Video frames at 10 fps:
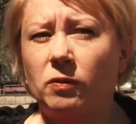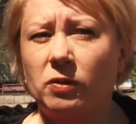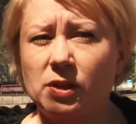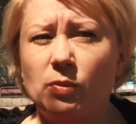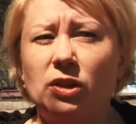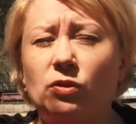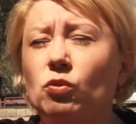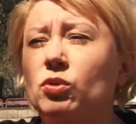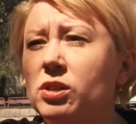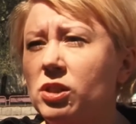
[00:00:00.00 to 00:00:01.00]
в размере
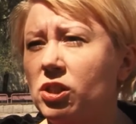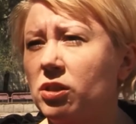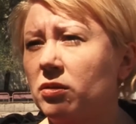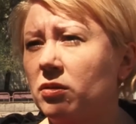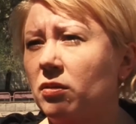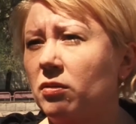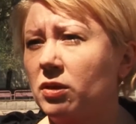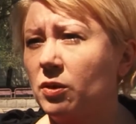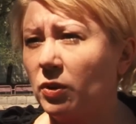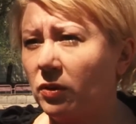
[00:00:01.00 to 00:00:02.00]
2000
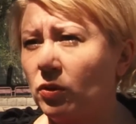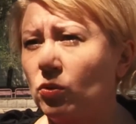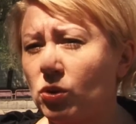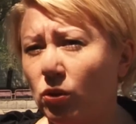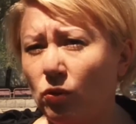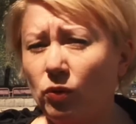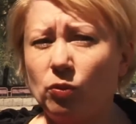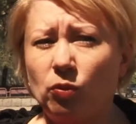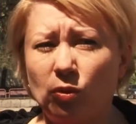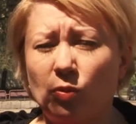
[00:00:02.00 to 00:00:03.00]
тепловых
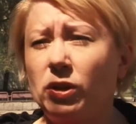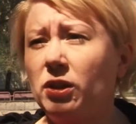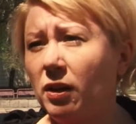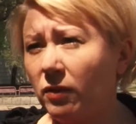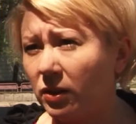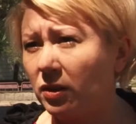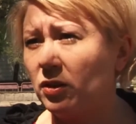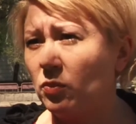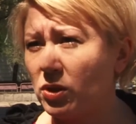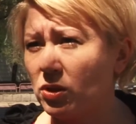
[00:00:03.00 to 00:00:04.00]
установок будет предъявлен
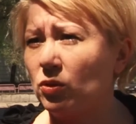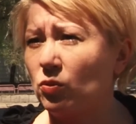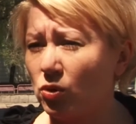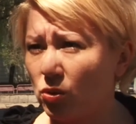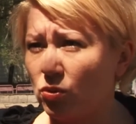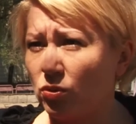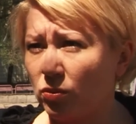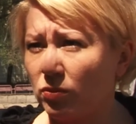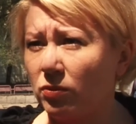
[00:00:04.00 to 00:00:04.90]
к отопительному сезону.